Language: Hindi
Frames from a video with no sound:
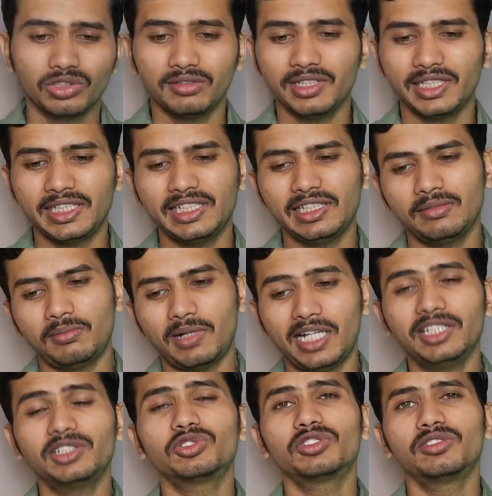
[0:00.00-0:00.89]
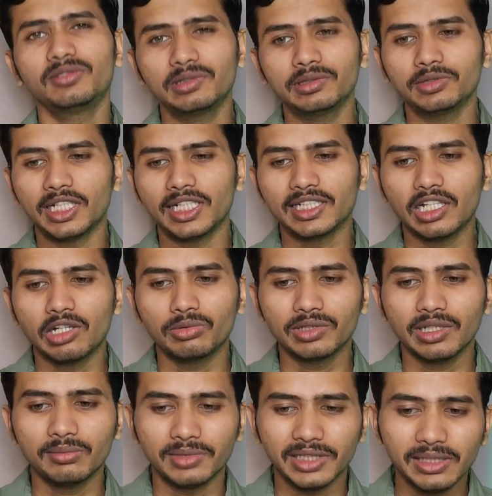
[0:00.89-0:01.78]
होने वाली है बारिश हल्का
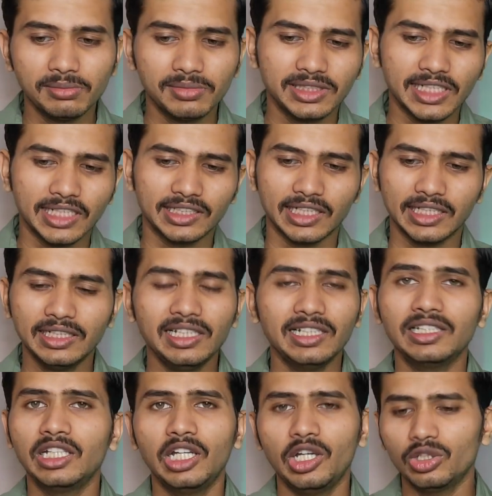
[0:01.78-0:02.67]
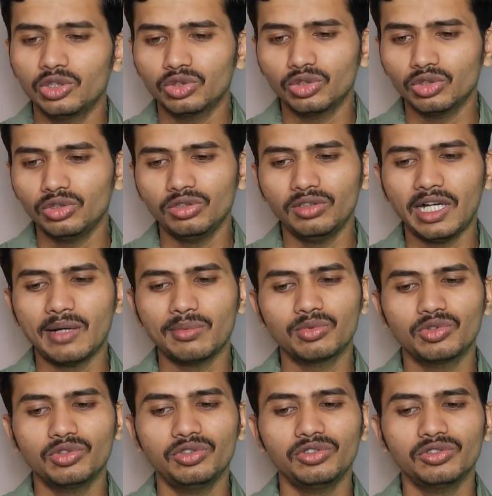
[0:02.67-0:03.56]
फुल्का भींग भी जाता है ना तो
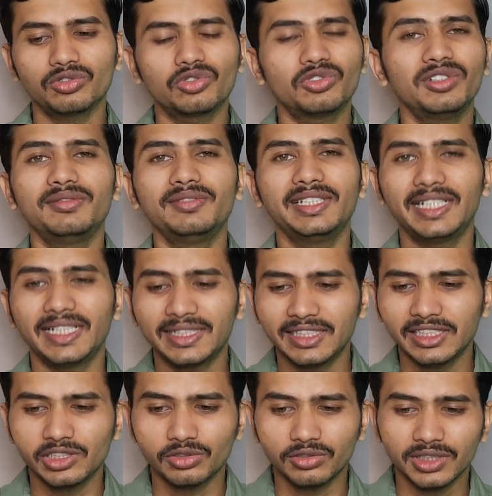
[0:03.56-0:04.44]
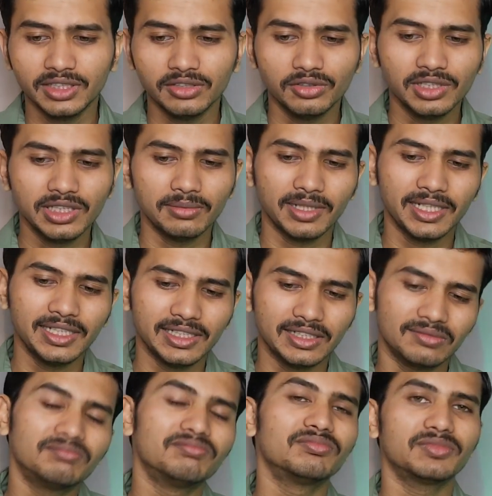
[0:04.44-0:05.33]
आपको कोई भी डरने की जरूरत नहीं क्योंकि
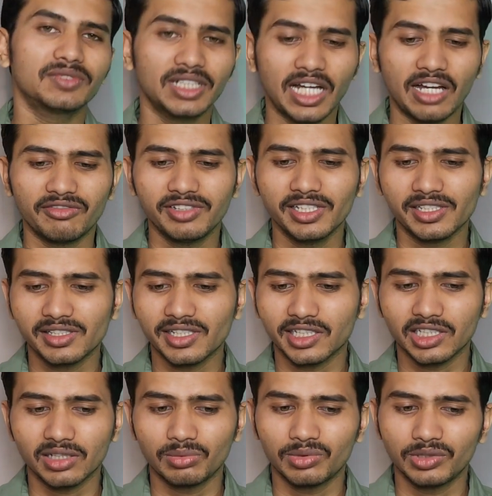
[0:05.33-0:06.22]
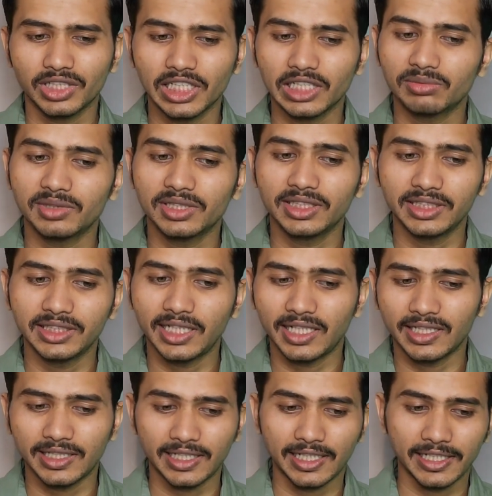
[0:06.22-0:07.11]
भाई काफ़ी अच्छा सपोर्ट इसमें
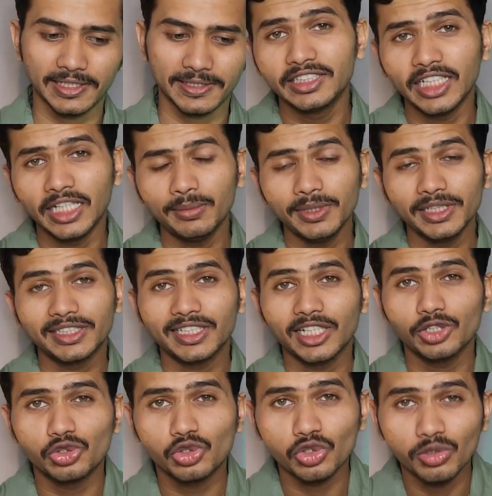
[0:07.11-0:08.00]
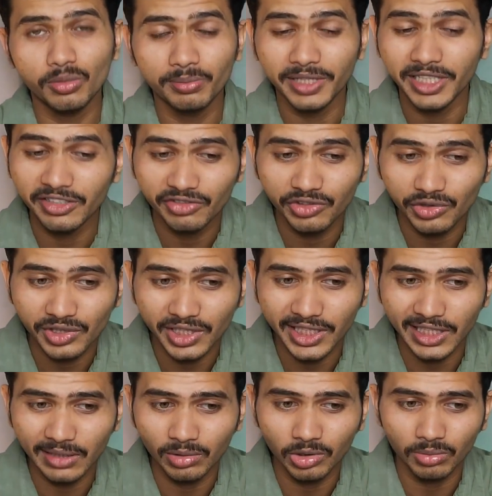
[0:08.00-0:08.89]
दिया गया है यहीं पे इसका जो मेन
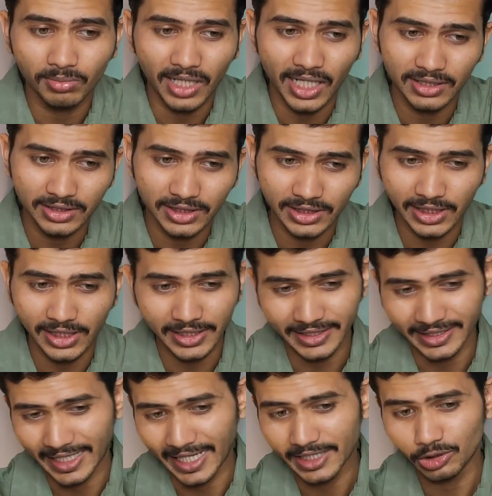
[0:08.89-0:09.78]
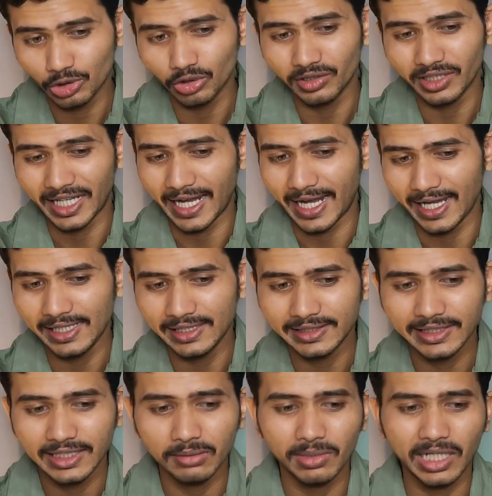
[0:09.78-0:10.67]
फ्यूचर की हम लोग बात करते हैं ट्रैक योर
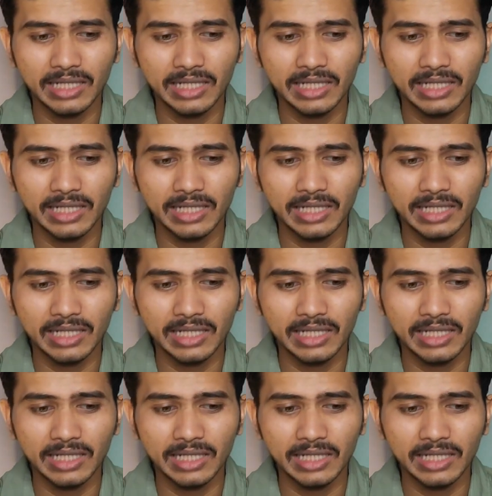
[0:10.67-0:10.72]
हेल्थ के